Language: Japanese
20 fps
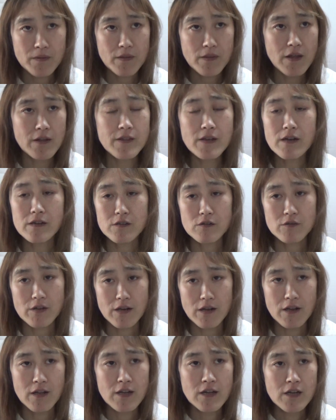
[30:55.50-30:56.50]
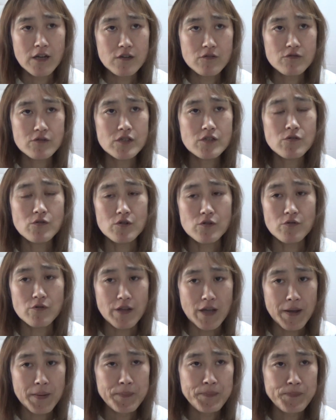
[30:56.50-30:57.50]
なんでかって言ったら、うちの井戸
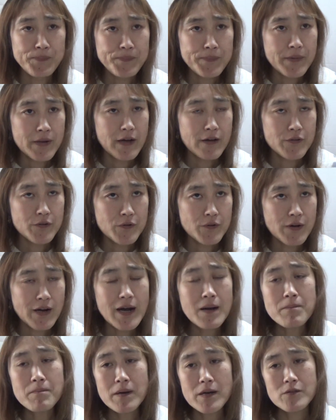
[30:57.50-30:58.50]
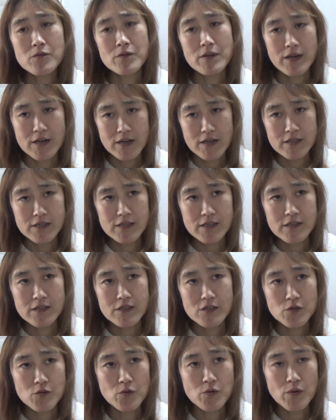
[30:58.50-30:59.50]
ね、あの、岩盤の中
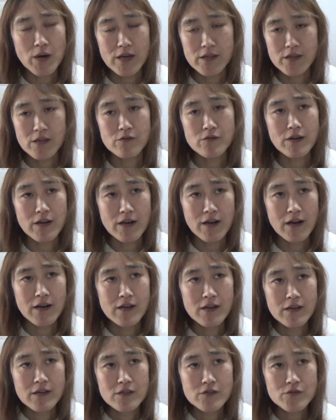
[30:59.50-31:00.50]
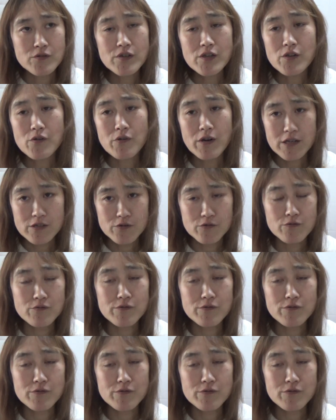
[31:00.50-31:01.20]
に井戸を湧いてるから、水量が少